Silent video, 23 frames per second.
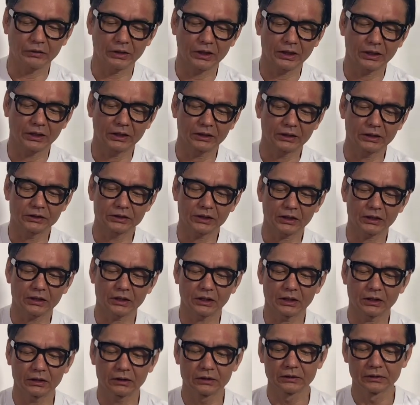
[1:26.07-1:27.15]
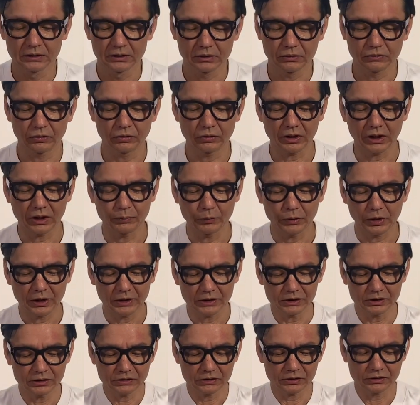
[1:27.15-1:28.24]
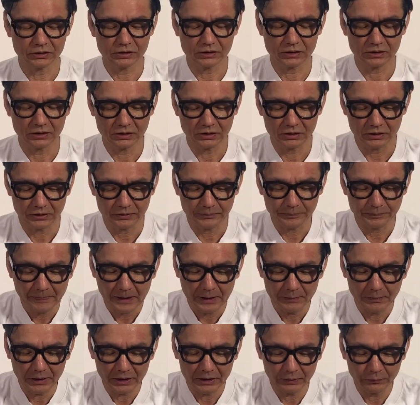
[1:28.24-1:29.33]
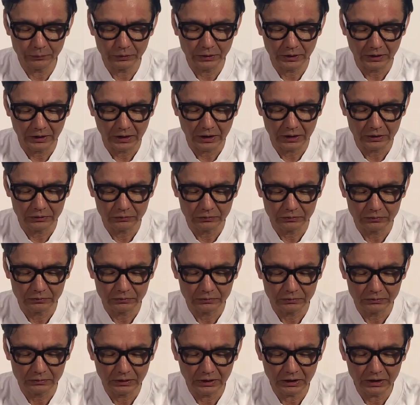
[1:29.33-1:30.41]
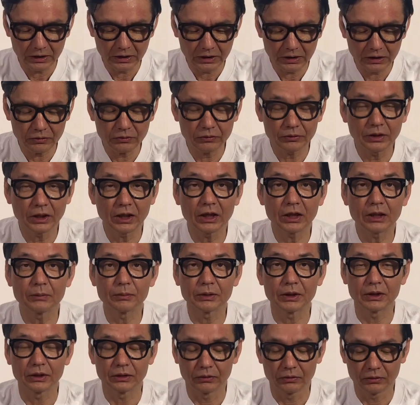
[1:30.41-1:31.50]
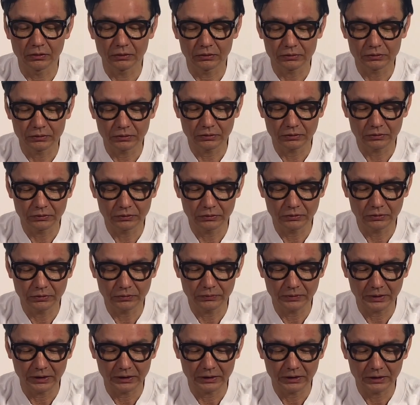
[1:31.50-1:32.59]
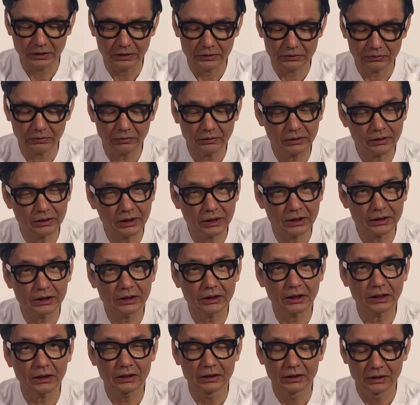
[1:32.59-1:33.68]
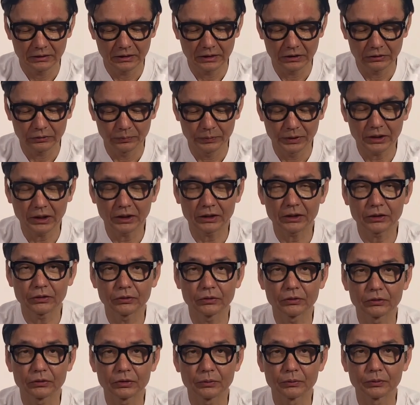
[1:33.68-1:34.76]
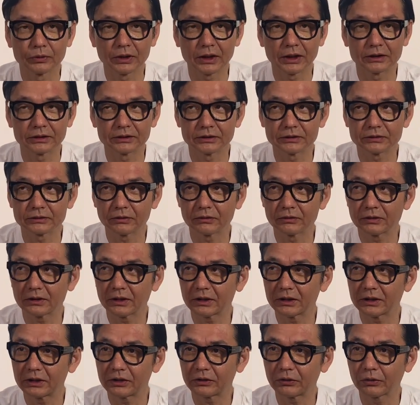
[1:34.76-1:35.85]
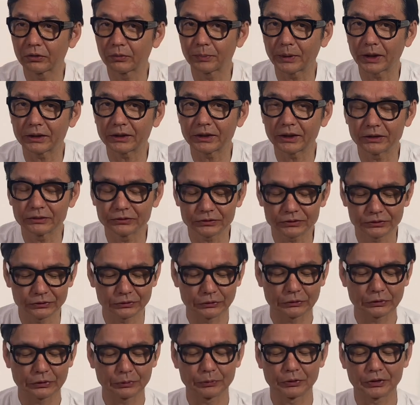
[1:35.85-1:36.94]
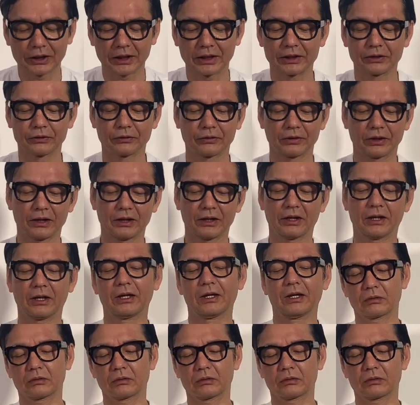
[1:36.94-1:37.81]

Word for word: かななんて若干後悔もありつつまあでもねあのなかなかこうネイビーの黒子のローファーってそんなにねあの見かけることもないしそんなに人とバッティングすることもないので